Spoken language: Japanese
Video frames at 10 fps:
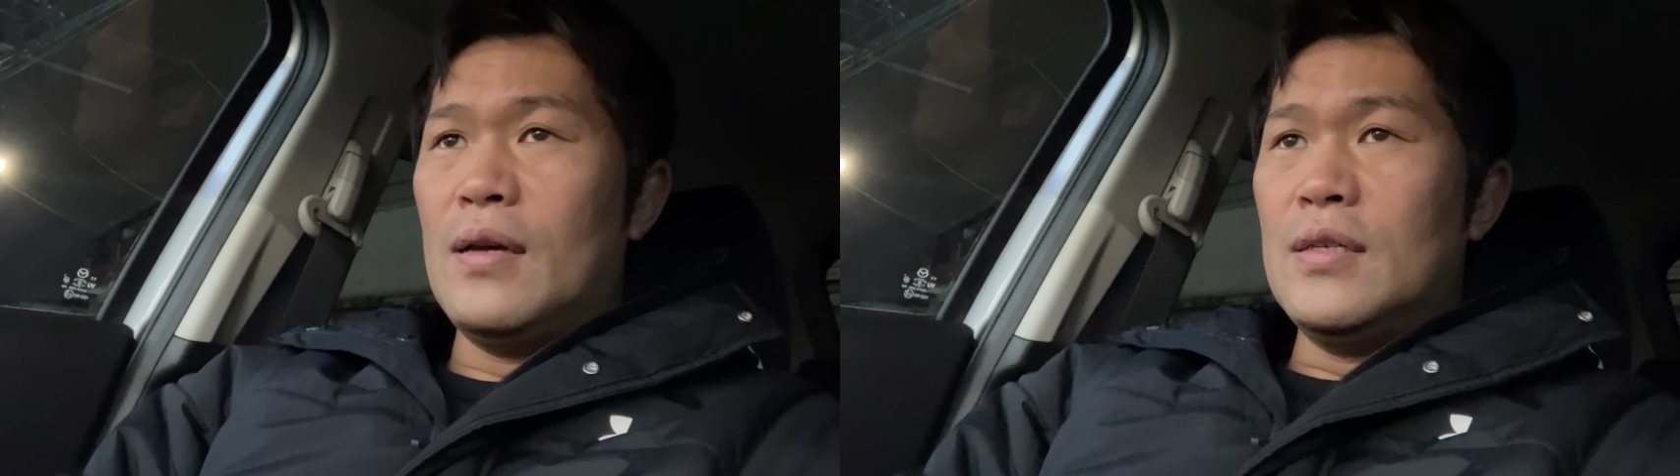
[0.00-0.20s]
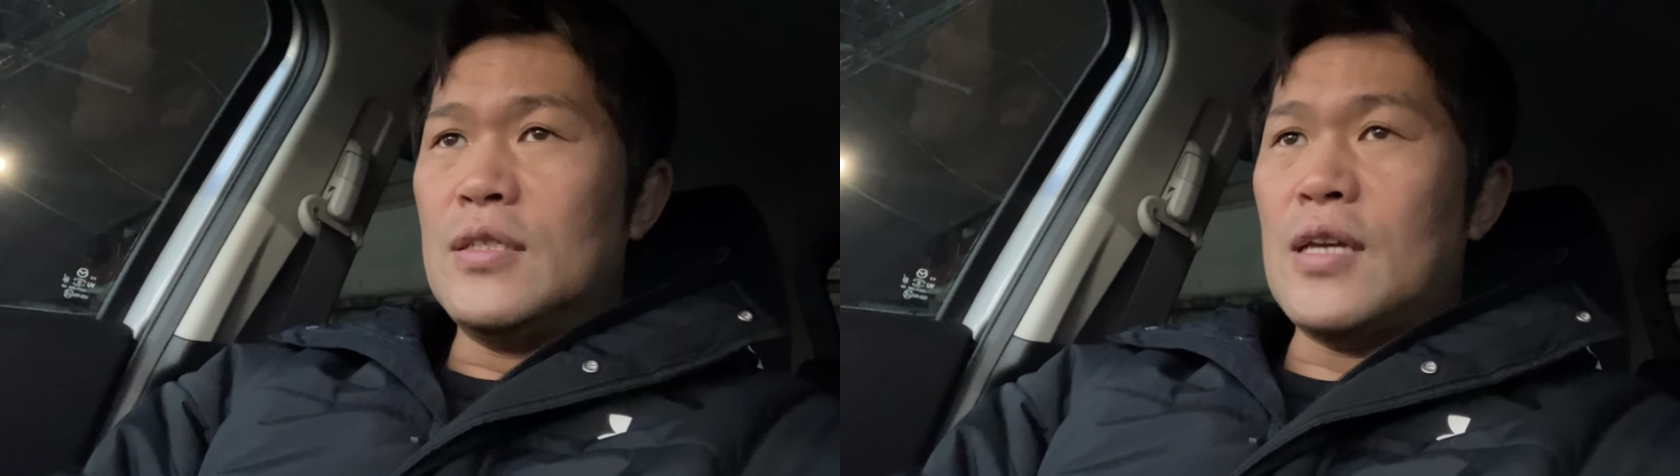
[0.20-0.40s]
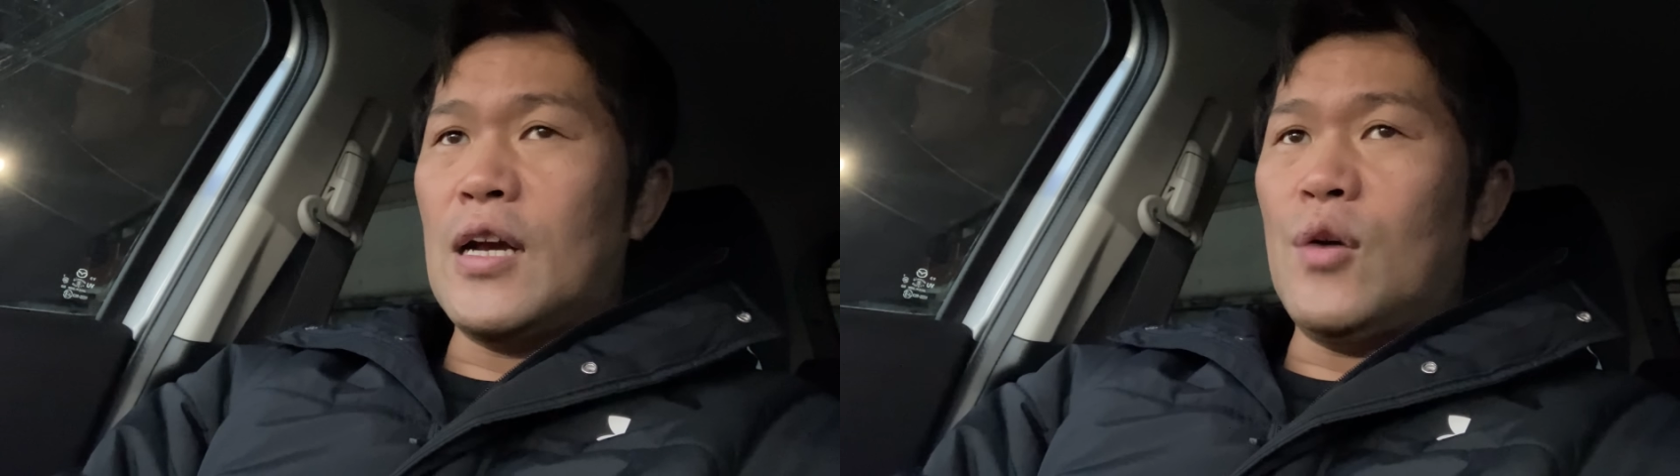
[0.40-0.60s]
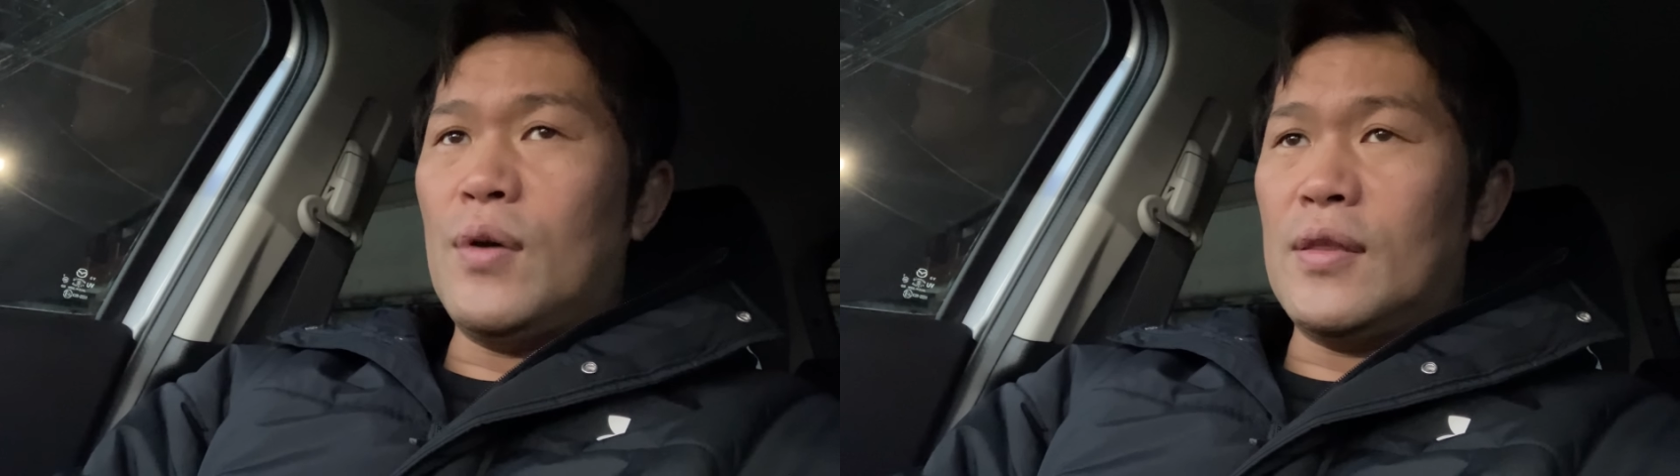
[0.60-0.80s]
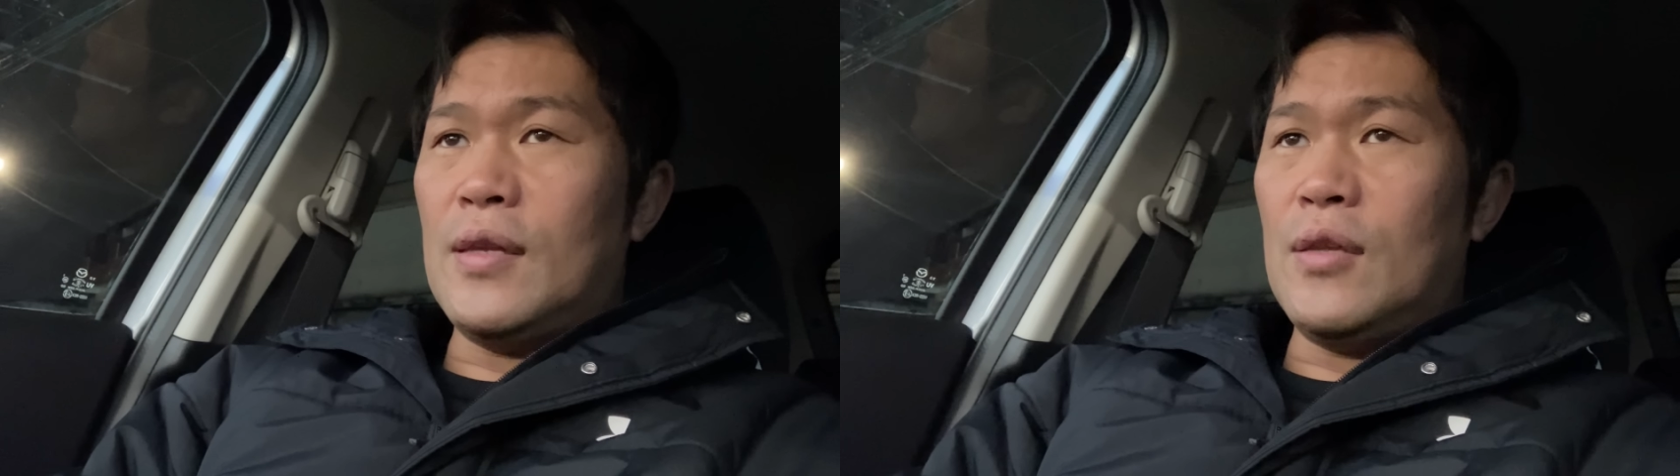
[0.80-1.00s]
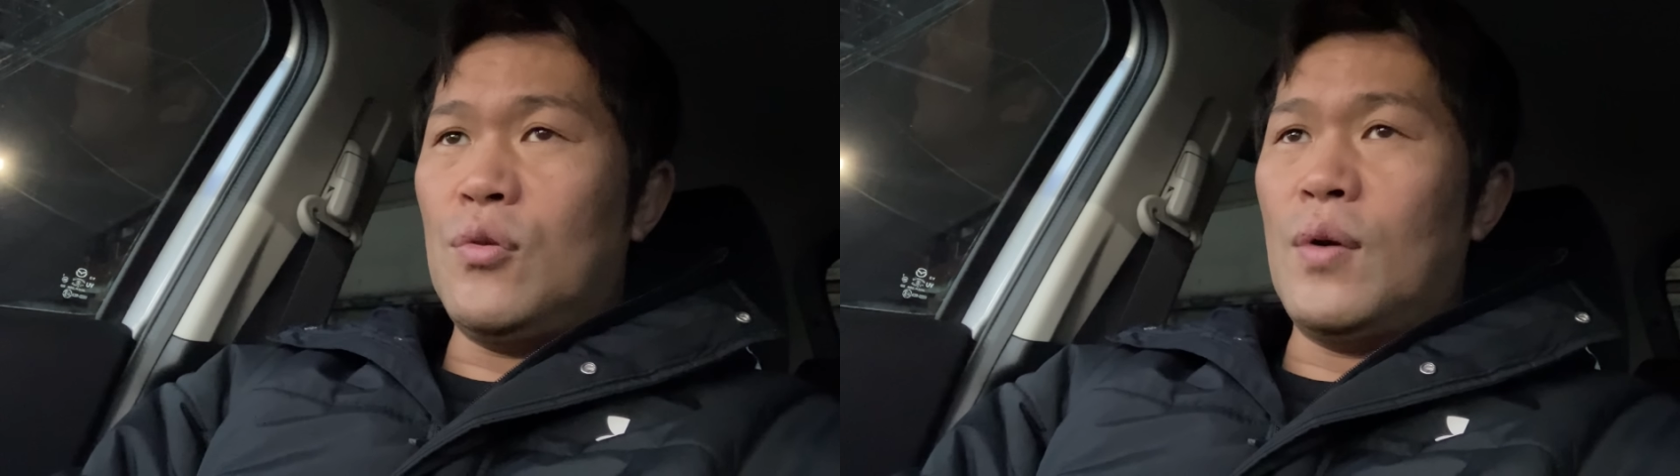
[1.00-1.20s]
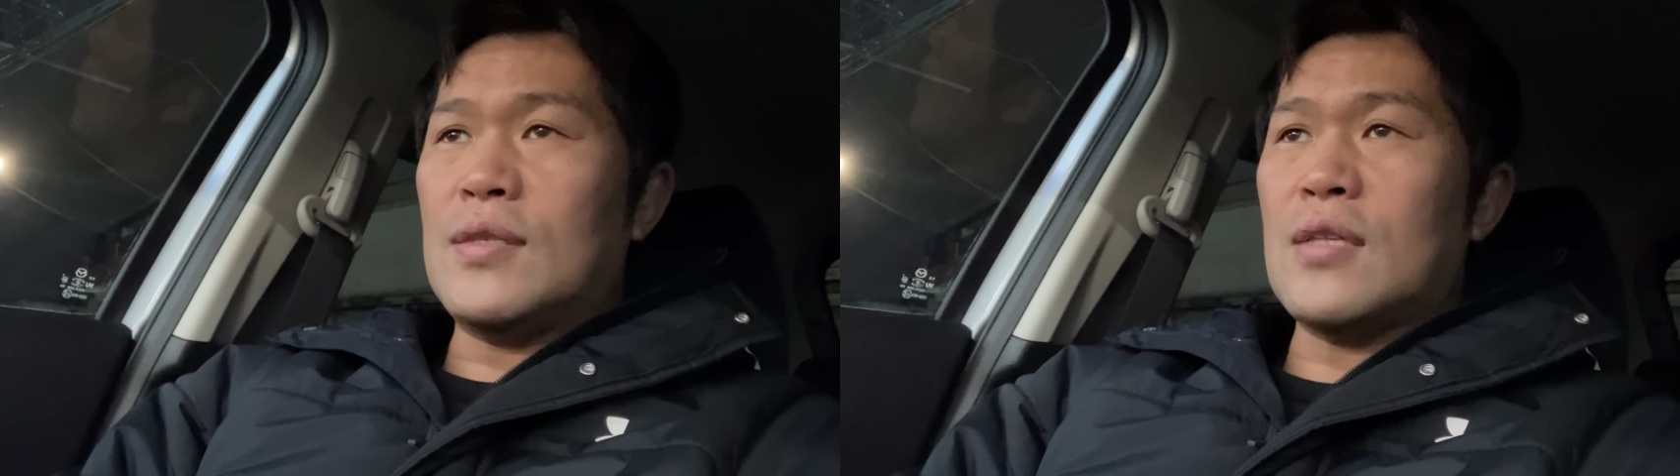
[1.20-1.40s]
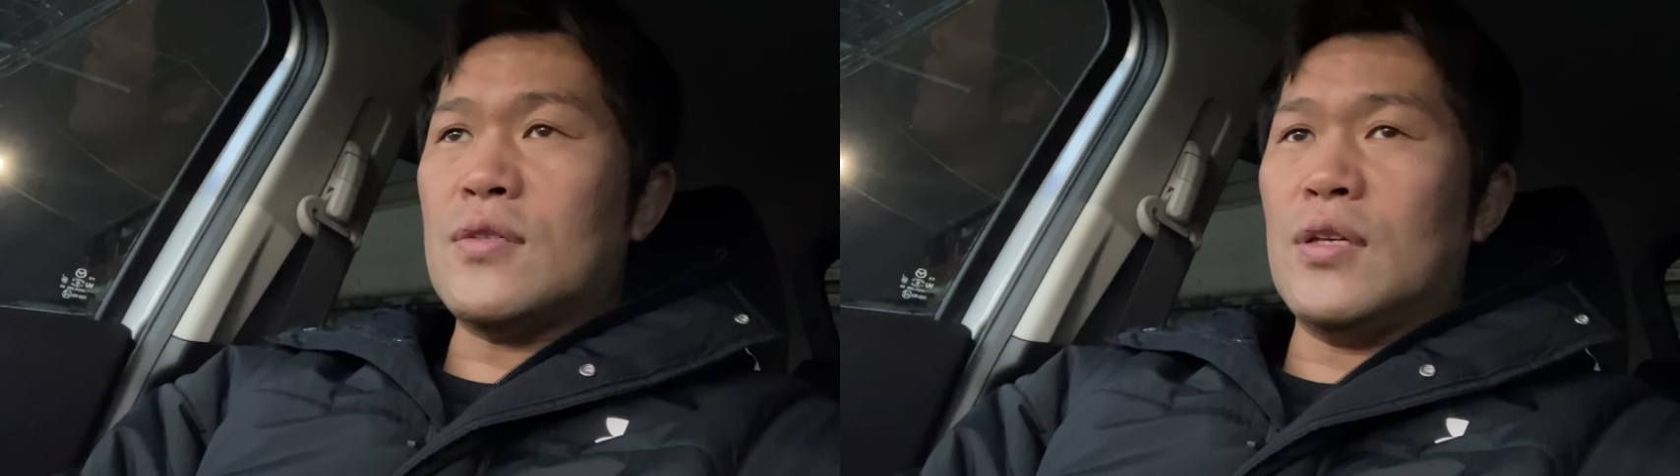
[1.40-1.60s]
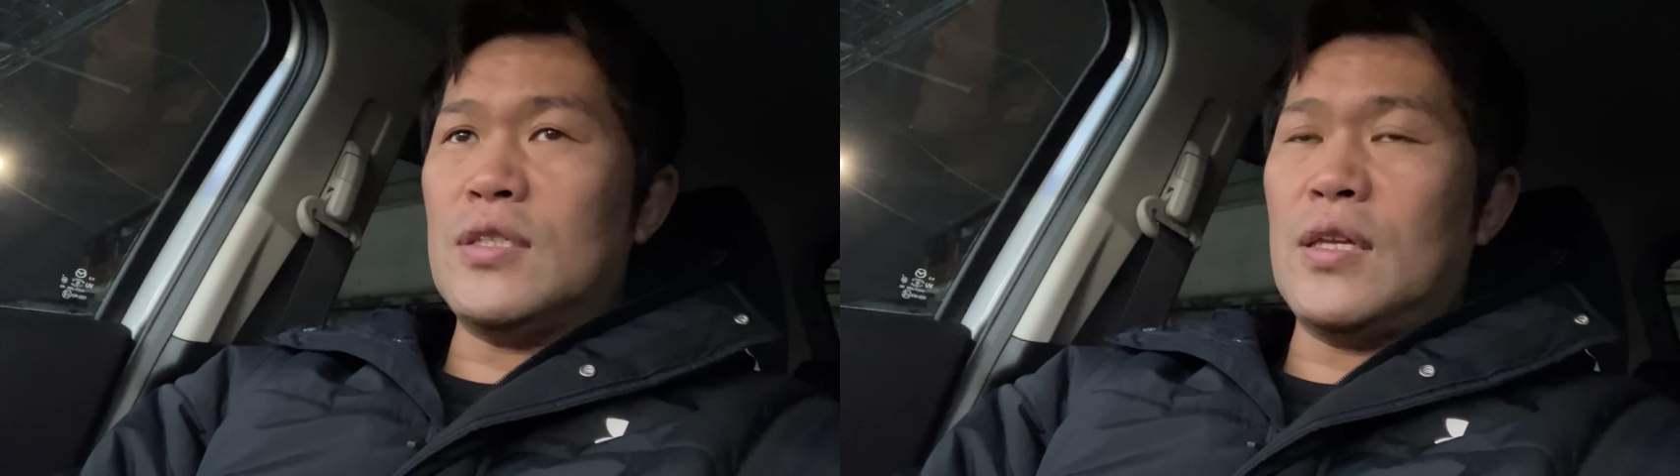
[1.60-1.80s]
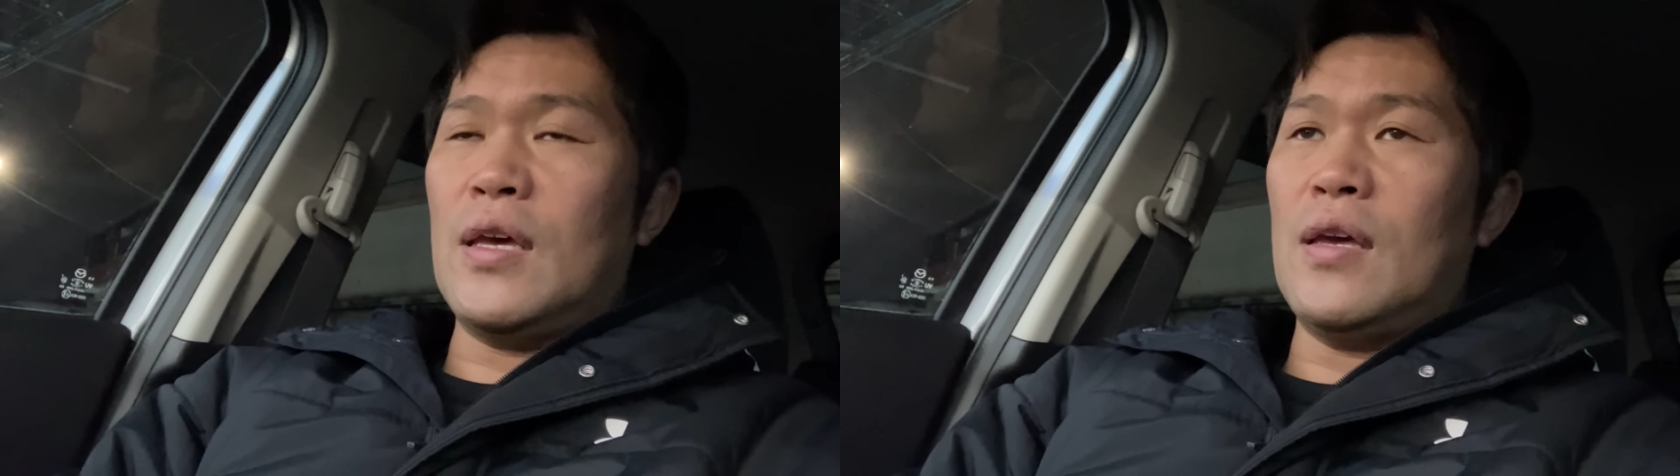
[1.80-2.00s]
試合が終わって動画撮影し
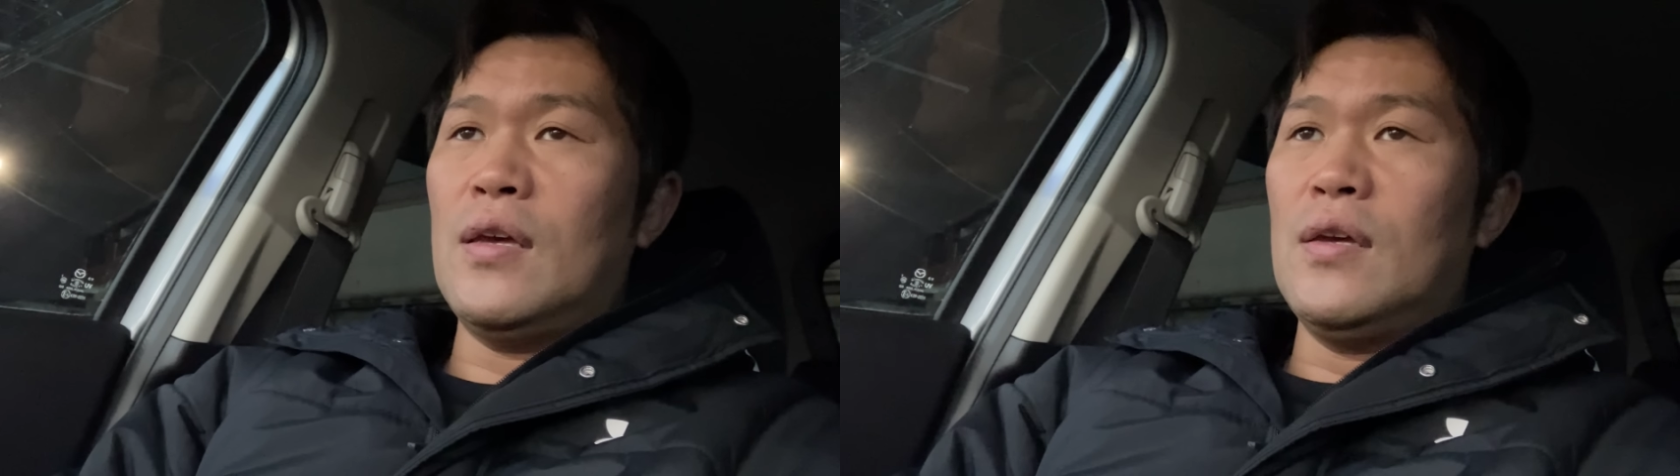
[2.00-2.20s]
て、